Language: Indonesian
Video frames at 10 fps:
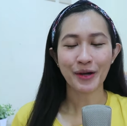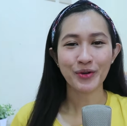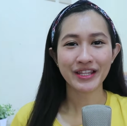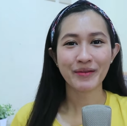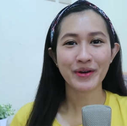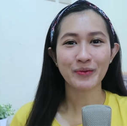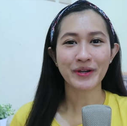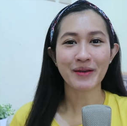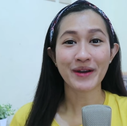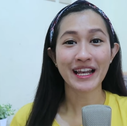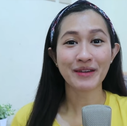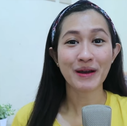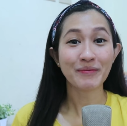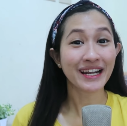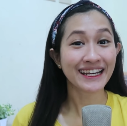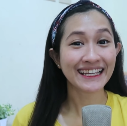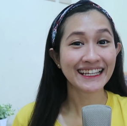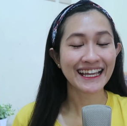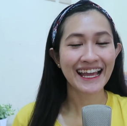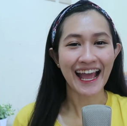Buat yang baru pertama kali mampir
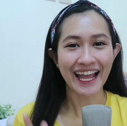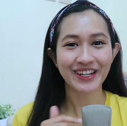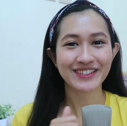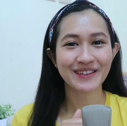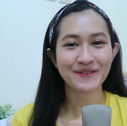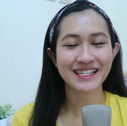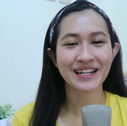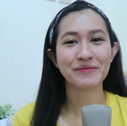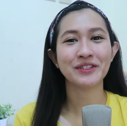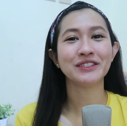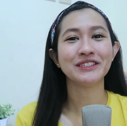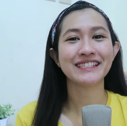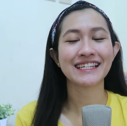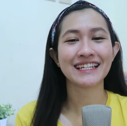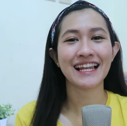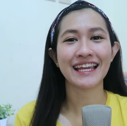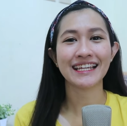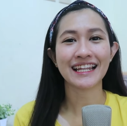nih, ayo subscribe dulu channel Hai